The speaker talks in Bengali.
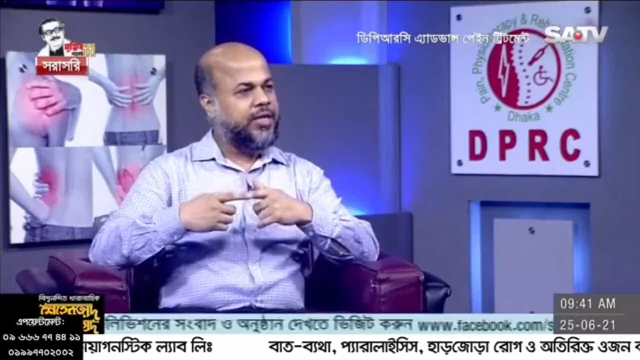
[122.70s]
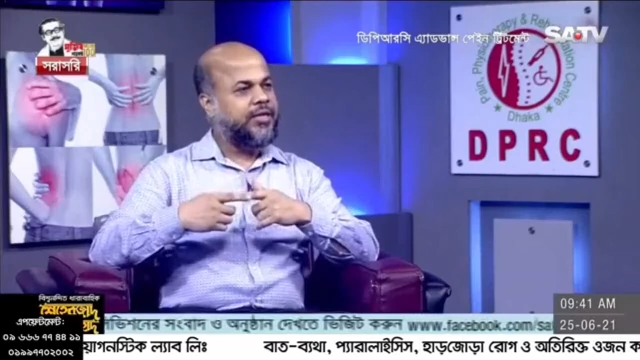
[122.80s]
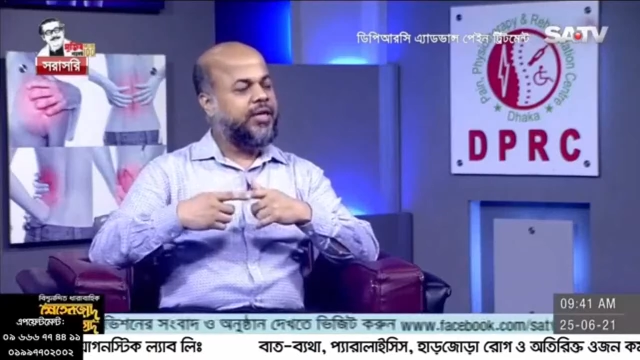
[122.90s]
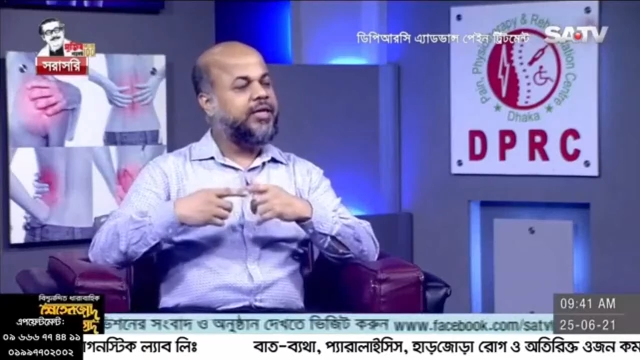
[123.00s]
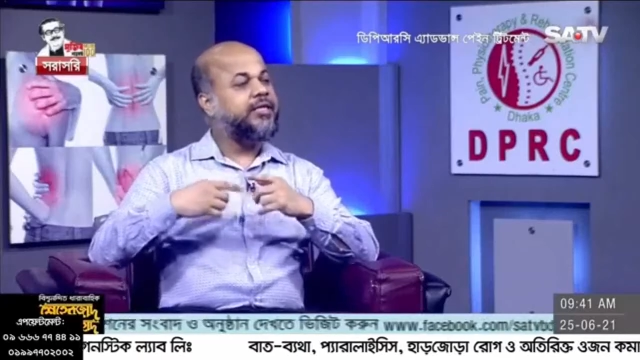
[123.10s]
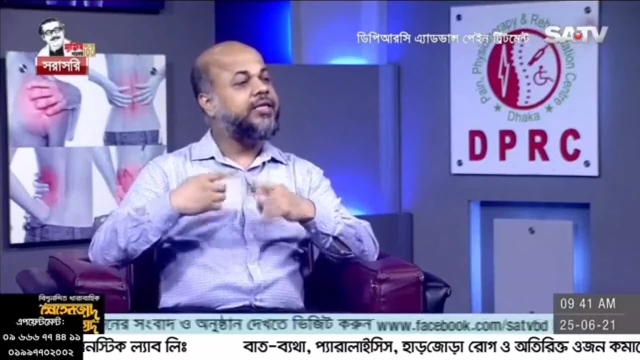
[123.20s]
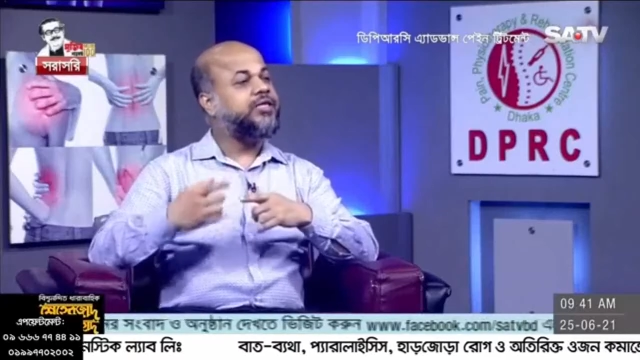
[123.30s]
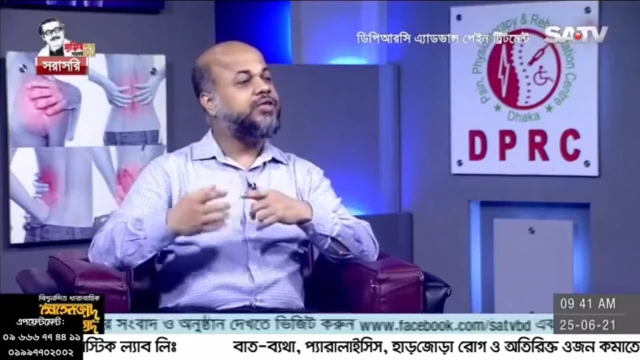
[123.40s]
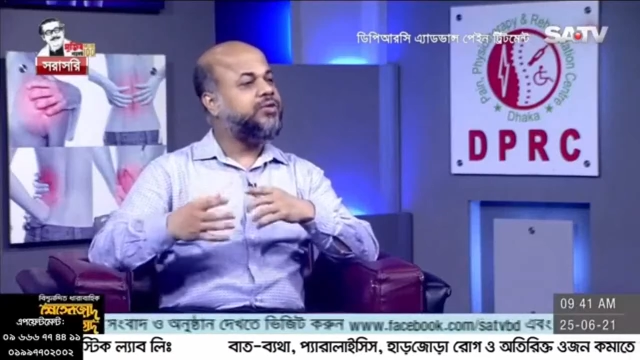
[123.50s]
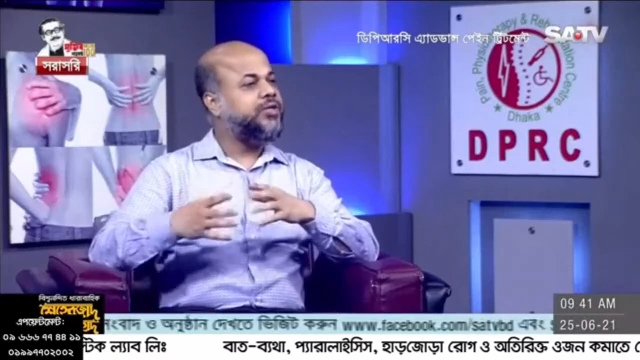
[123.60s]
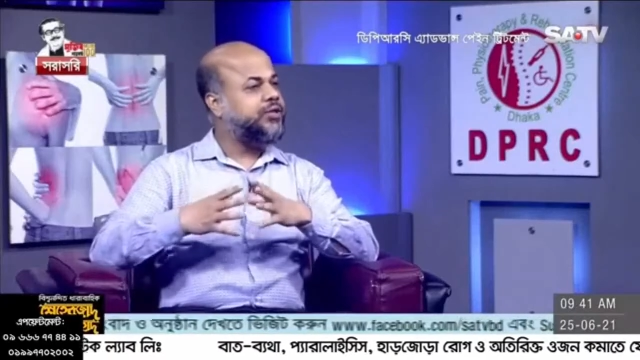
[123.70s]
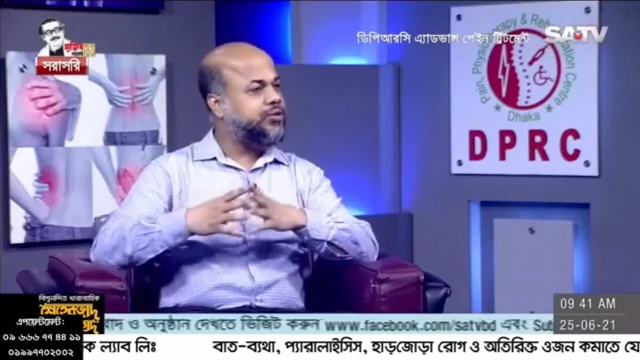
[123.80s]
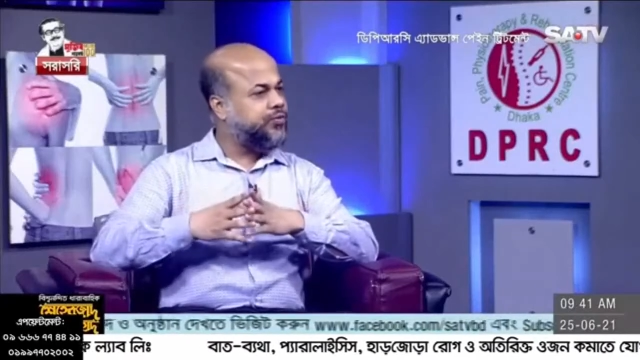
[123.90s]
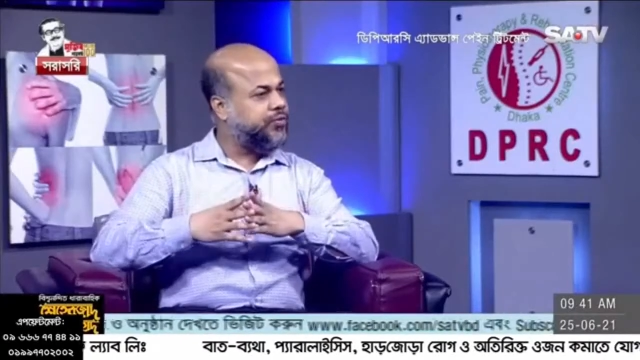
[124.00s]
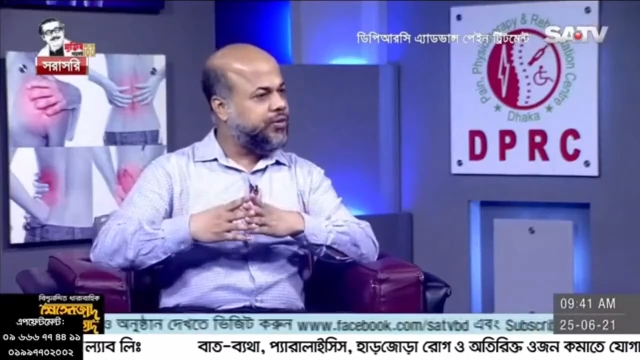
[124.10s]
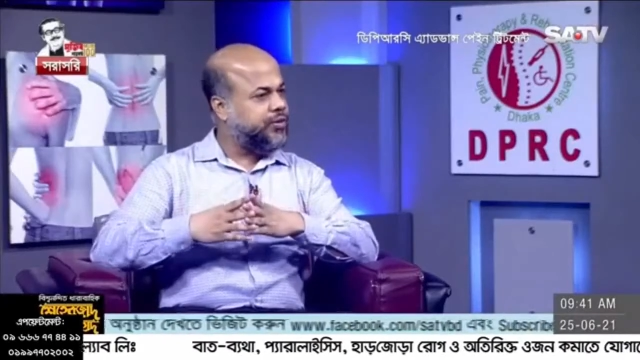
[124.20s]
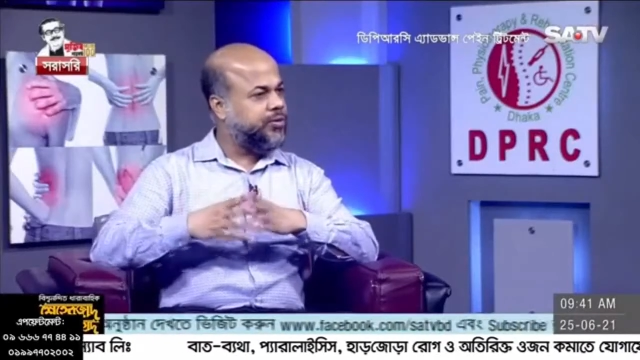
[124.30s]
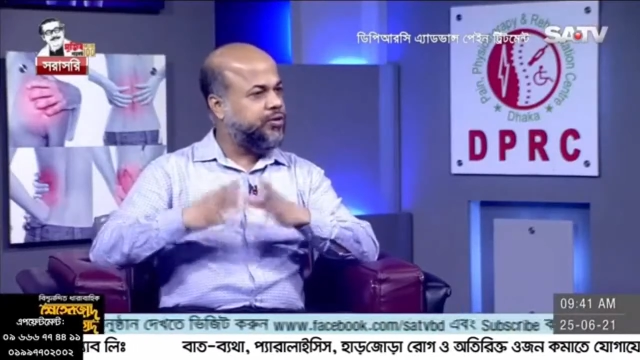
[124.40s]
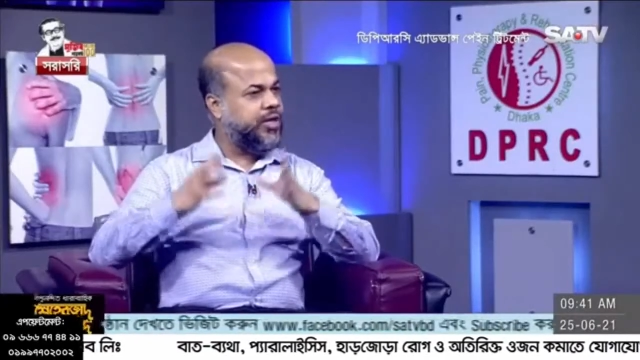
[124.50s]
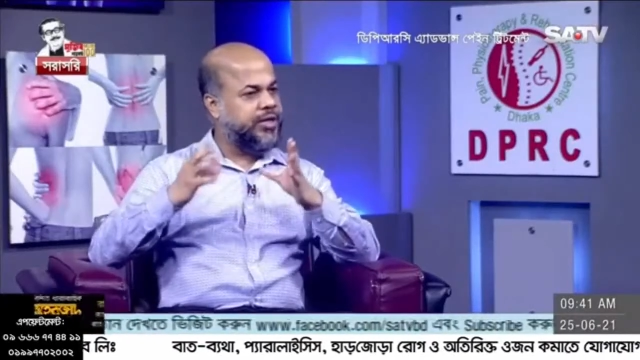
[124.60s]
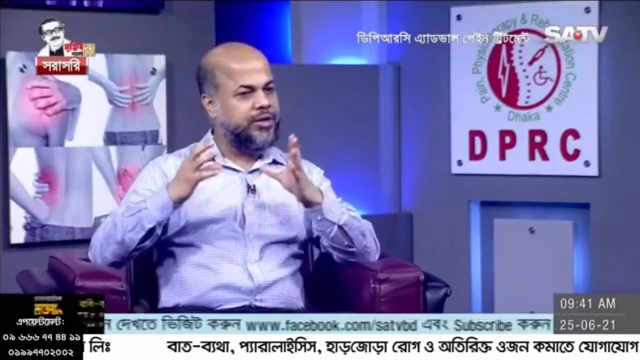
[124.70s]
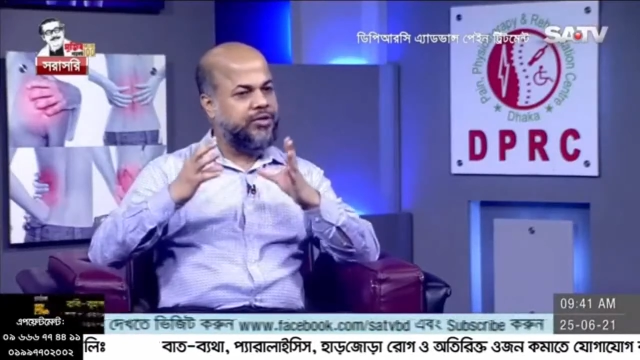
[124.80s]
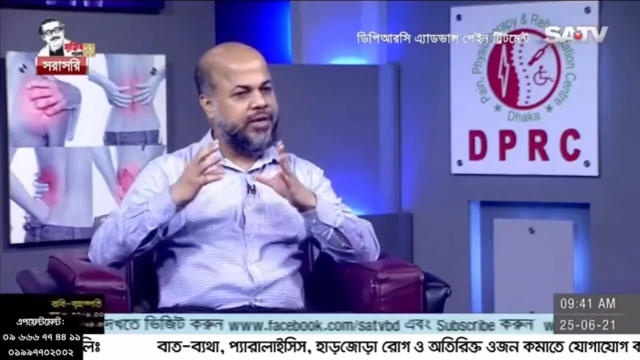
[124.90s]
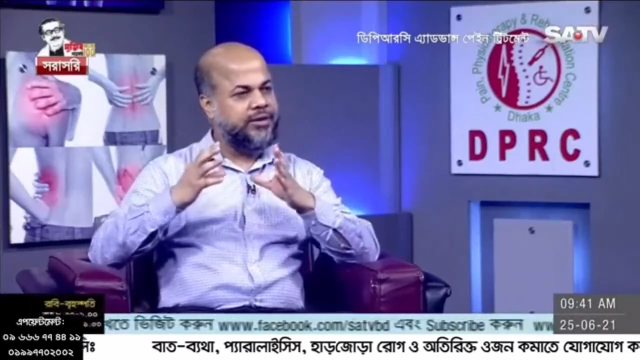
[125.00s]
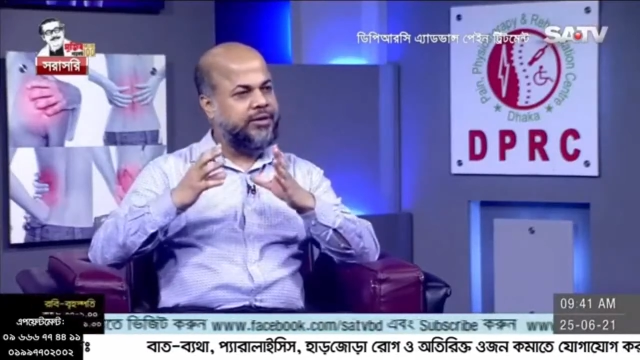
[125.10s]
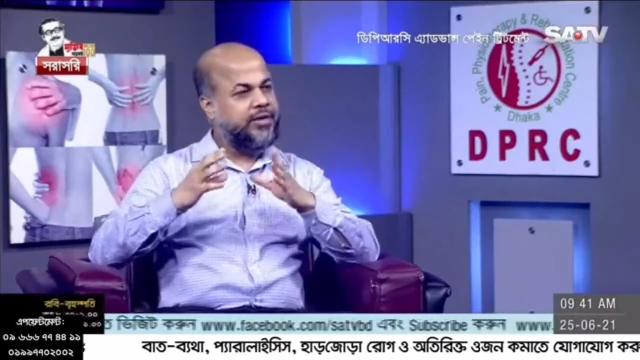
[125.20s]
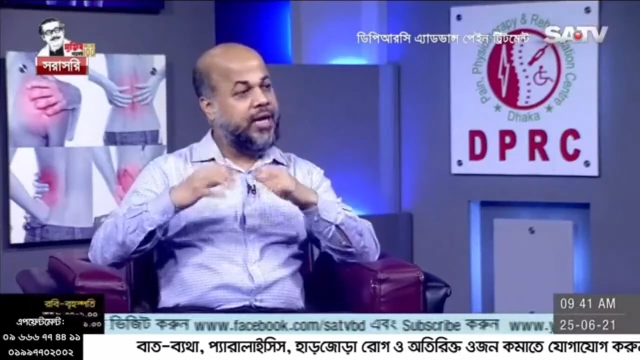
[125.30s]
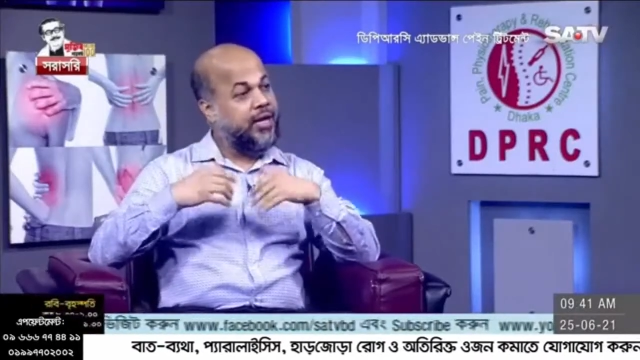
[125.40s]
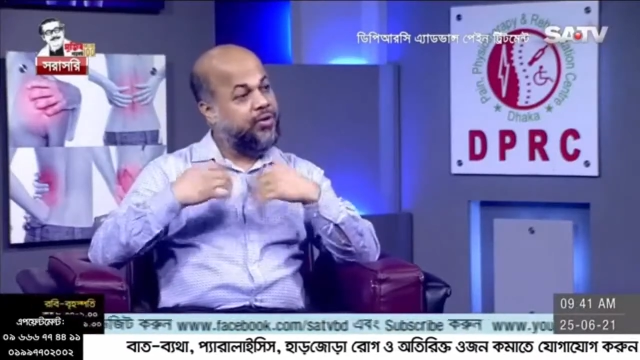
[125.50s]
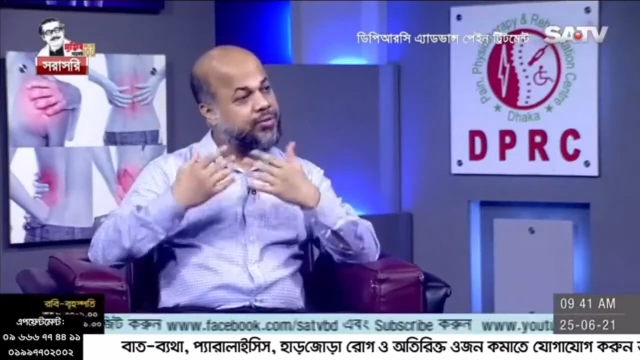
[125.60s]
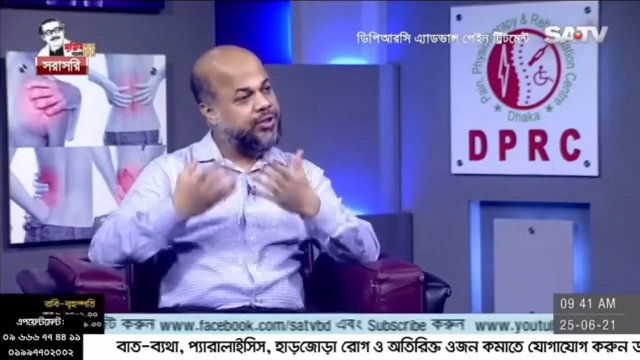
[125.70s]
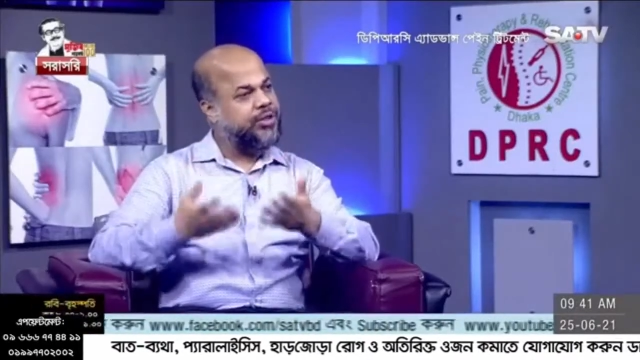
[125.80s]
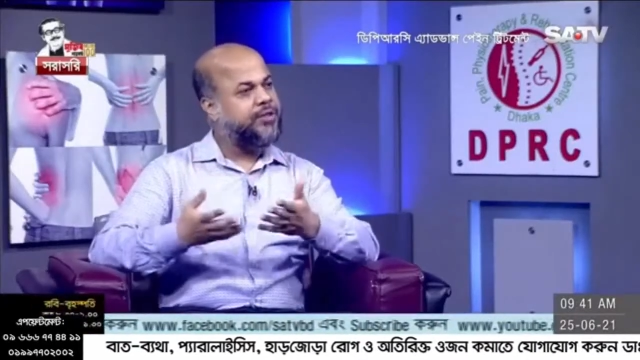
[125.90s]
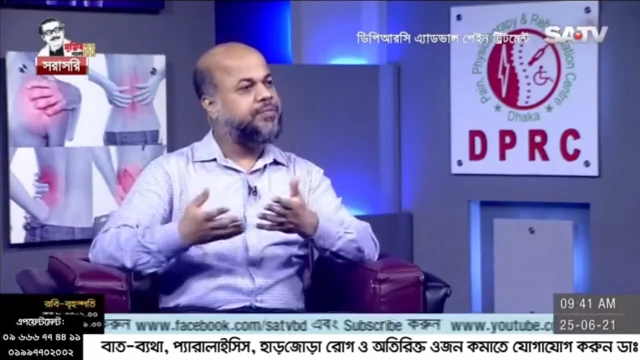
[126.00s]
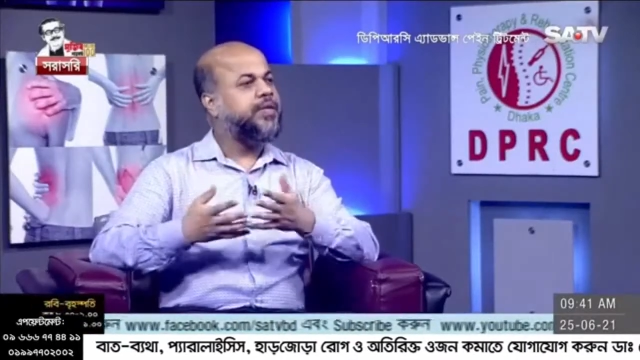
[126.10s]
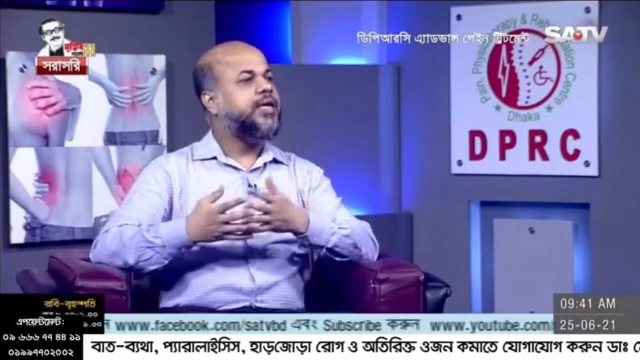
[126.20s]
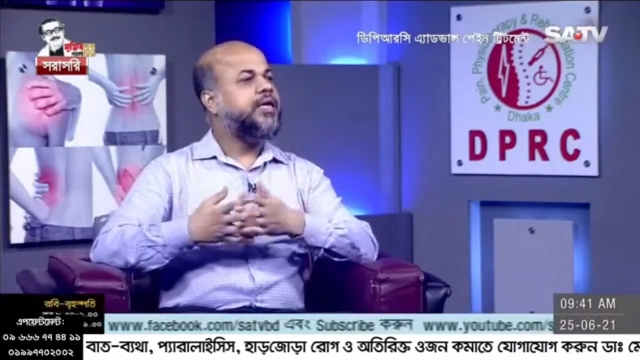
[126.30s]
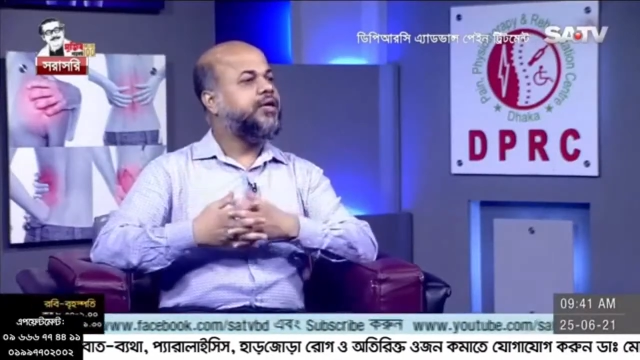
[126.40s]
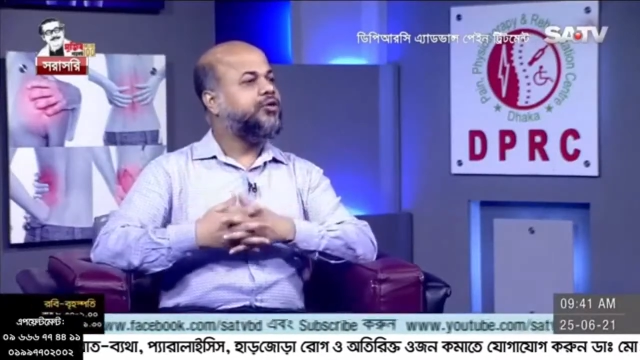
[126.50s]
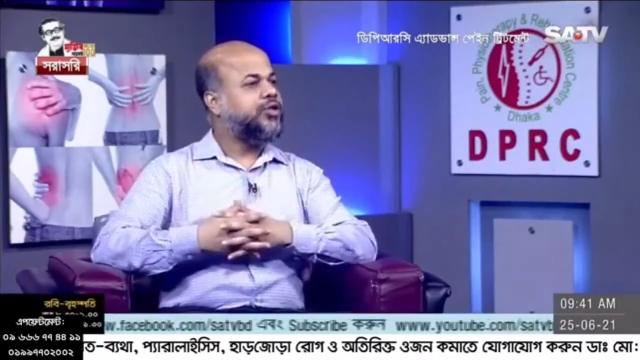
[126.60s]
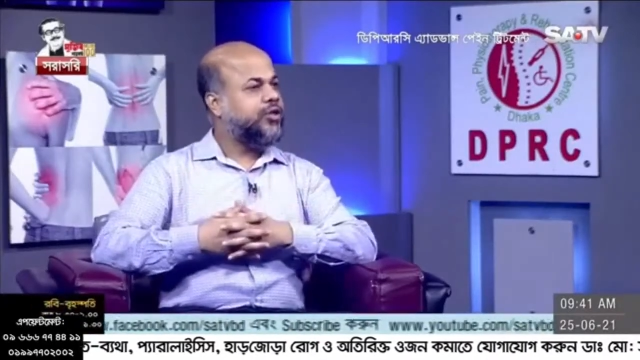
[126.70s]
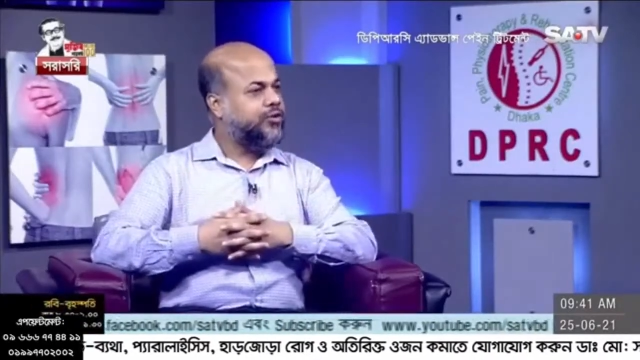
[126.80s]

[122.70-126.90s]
তাহলে ডিস ইউজ অ্যাট্রফি হয়ে যাবে জয়েন্ট কিন্তু আস্তে আস্তে আরো বেশি ইরোশন